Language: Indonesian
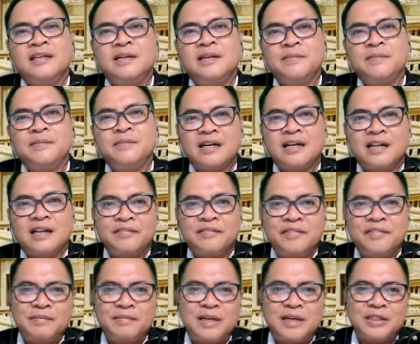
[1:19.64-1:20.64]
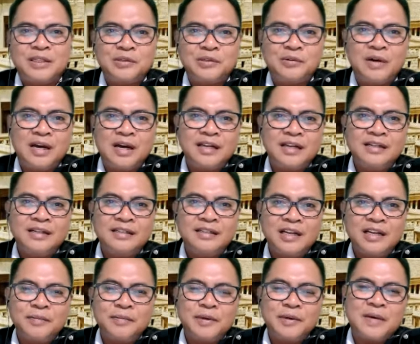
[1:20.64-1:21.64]
Demikianlah firman Tuhan
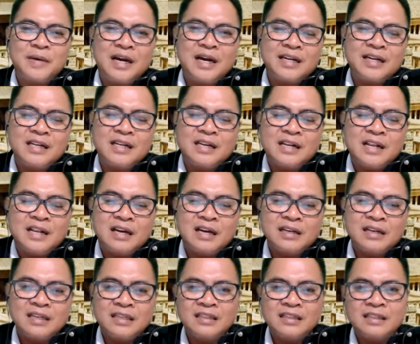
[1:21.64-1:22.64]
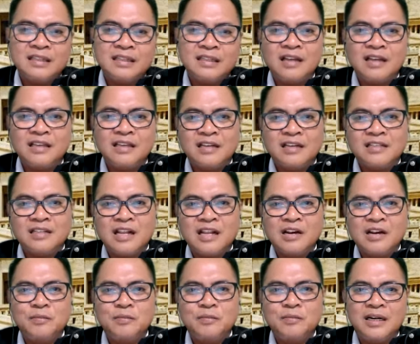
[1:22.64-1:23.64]
dan berbahagialah kita yang
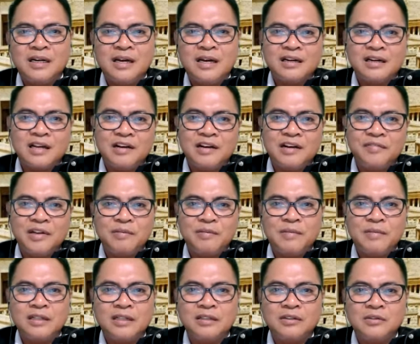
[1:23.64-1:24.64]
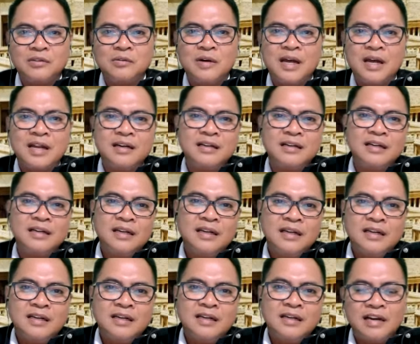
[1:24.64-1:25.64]
selalu mendengarkan firman Tuhan
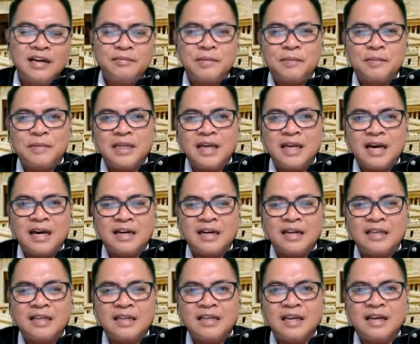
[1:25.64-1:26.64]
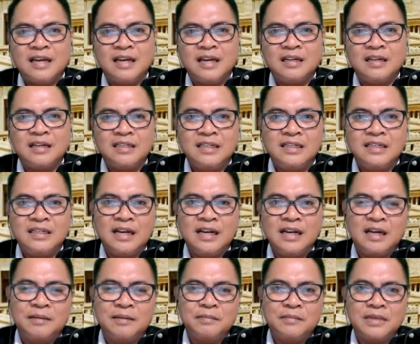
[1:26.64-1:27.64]
dan memeliharanya di
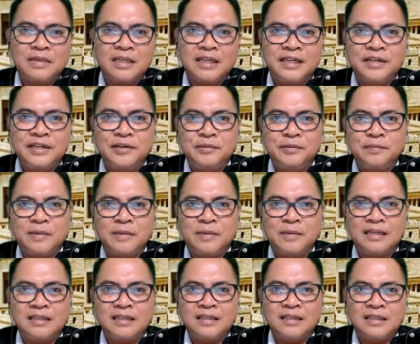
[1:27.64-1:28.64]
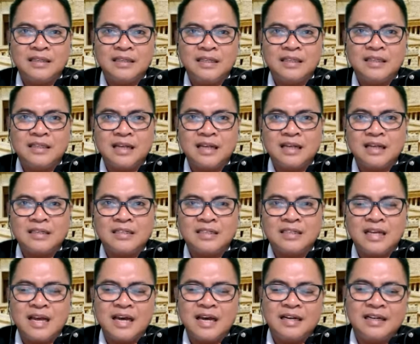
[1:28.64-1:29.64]
dalam kehidupan kita
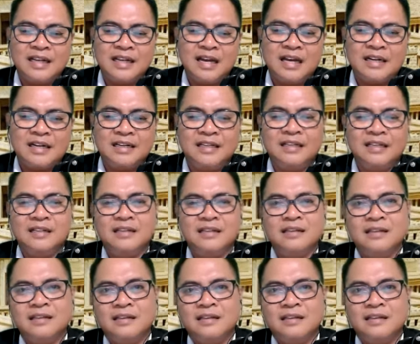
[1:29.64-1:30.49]
sehari-hari.